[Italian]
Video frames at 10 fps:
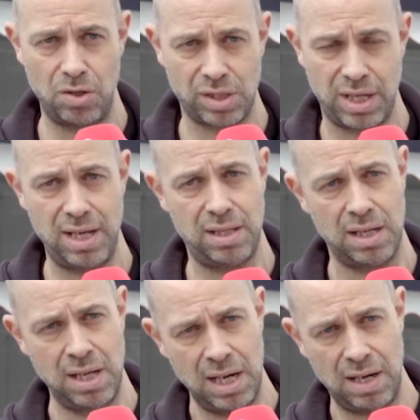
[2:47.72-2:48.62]
lo skid,
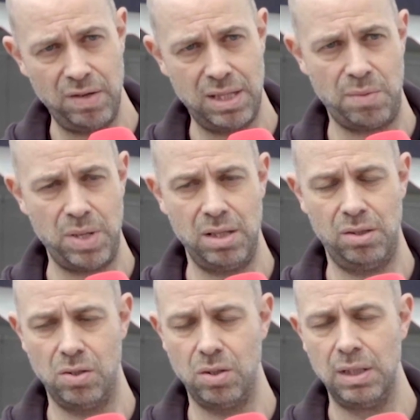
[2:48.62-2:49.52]

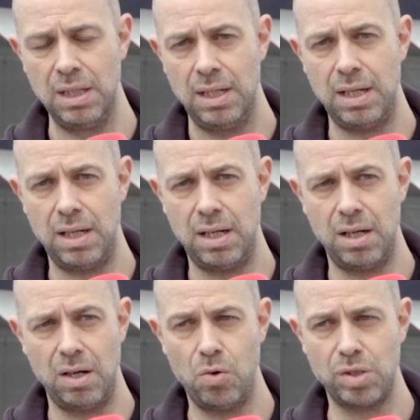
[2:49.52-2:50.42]
l'evitamento
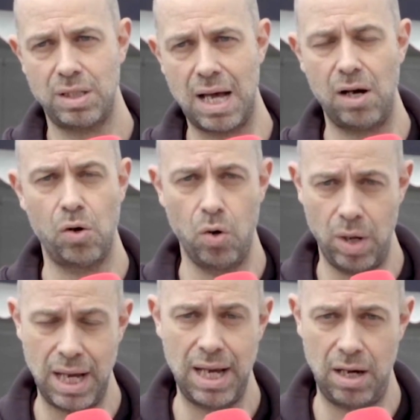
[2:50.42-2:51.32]
eh,
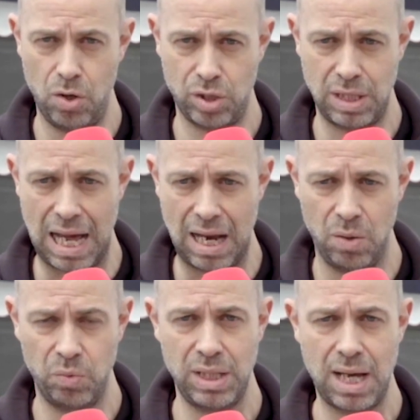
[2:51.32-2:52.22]
ostacolo e lo
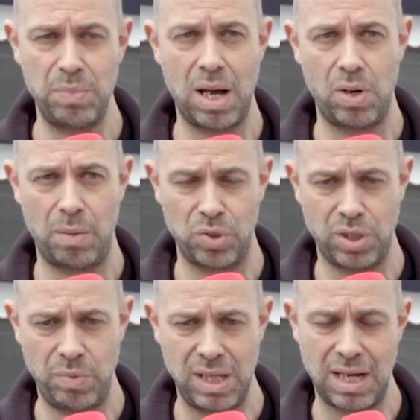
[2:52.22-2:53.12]
slalom, quindi abbiamo la
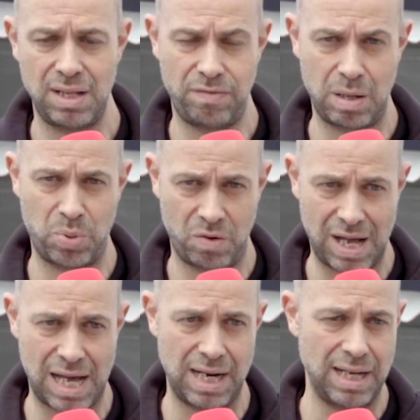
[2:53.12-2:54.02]
possibilità di far
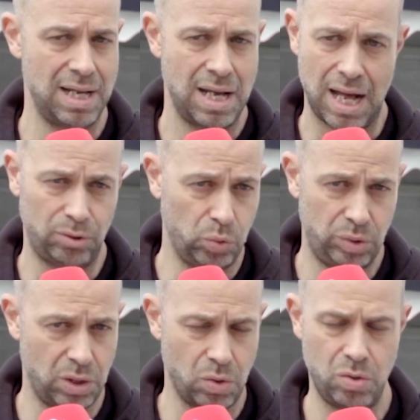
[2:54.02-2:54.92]
provare a a
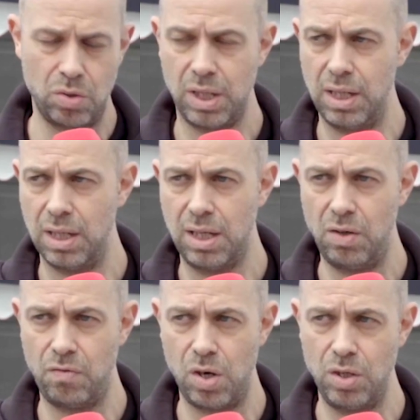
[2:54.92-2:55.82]
tutti coloro che, che
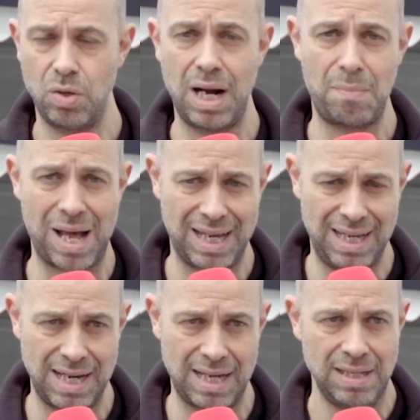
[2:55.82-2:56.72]
lo vogliono la
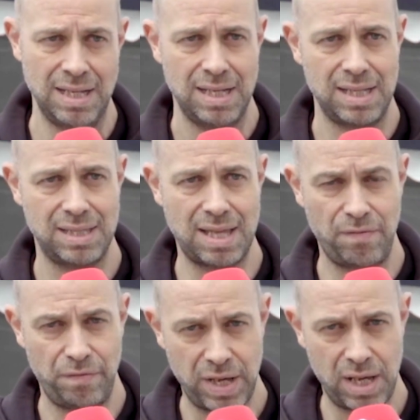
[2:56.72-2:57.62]
macchina eh,
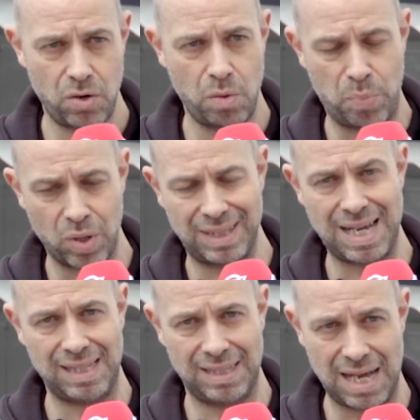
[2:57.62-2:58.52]
davvero
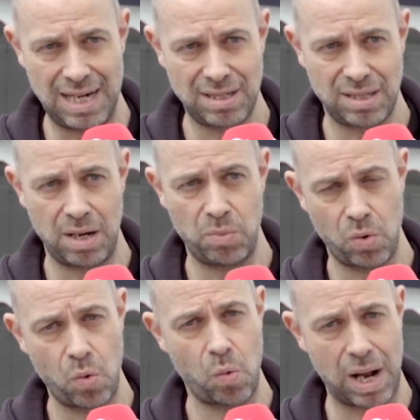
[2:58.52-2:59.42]
portata all'estremo
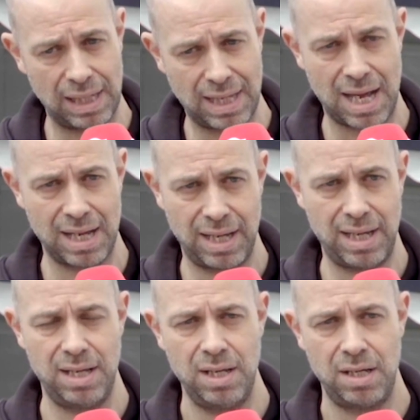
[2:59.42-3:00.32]
con qualche
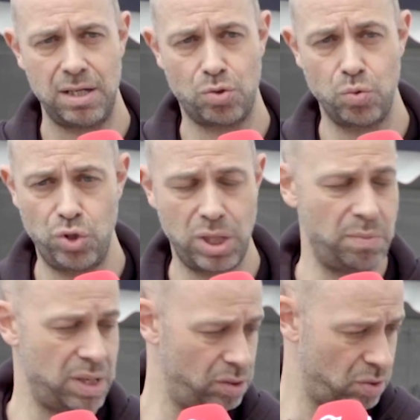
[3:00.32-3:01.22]
anche eh,
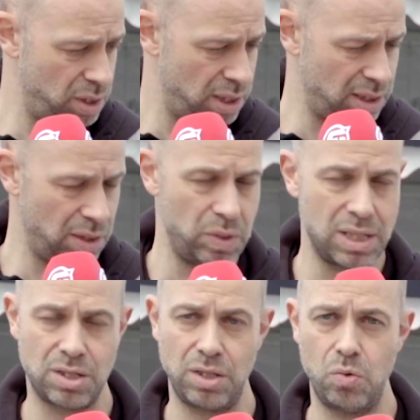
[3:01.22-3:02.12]
suggerimento di, di,
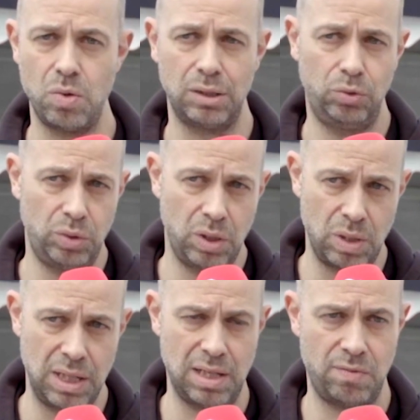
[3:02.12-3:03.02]
guida sicura. Tutti
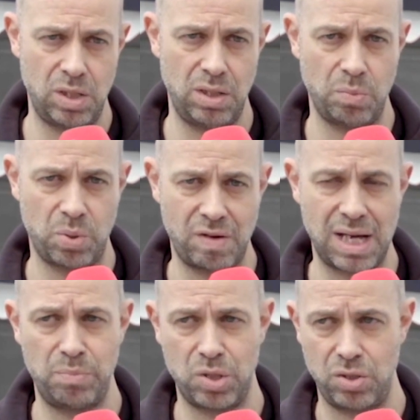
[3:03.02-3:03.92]
quelli che la vogliono
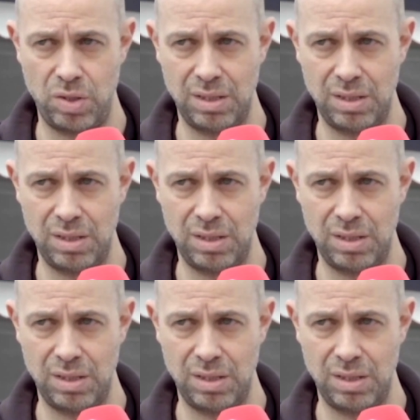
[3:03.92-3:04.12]
provare possono